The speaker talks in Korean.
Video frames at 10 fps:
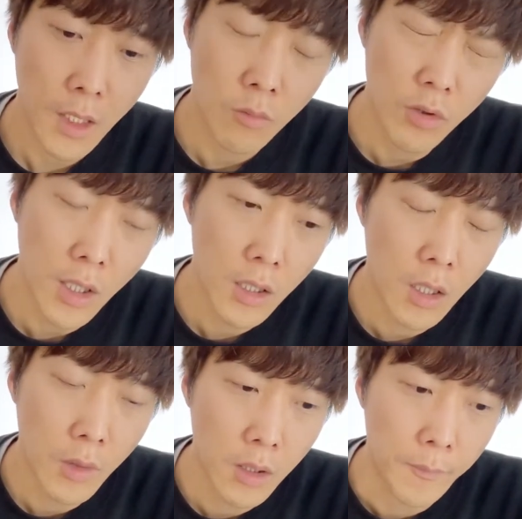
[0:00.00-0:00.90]
무슨
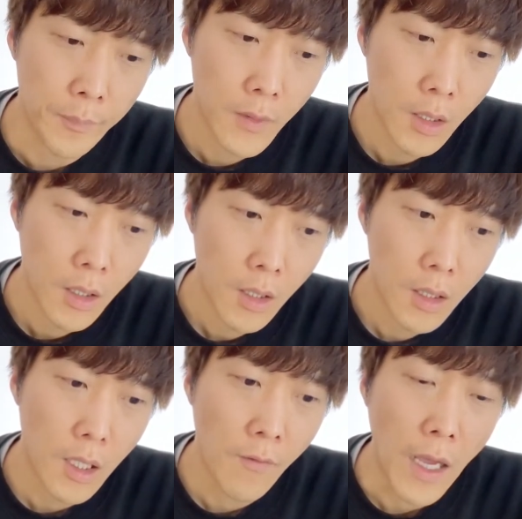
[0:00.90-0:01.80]
얘기냐면은
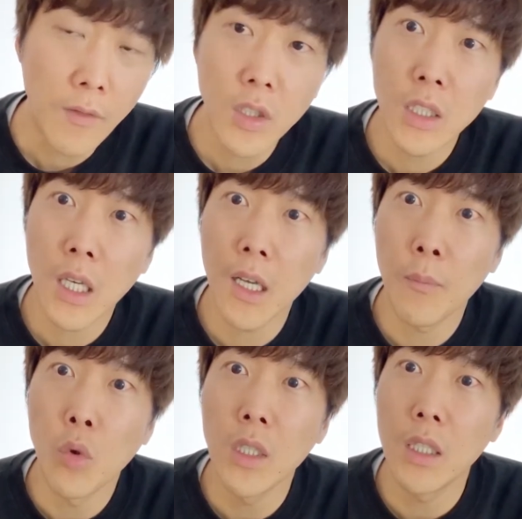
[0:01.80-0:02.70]
일단 5G가
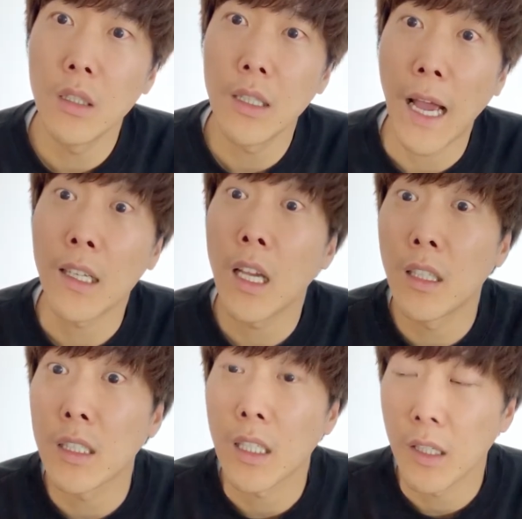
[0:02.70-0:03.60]
뭔지를 알아야
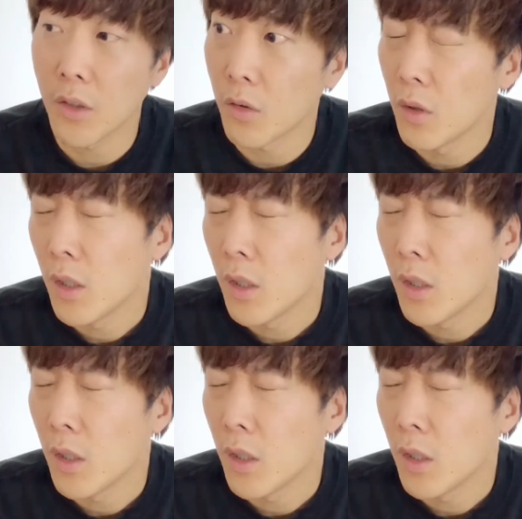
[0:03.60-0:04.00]
되잖아요.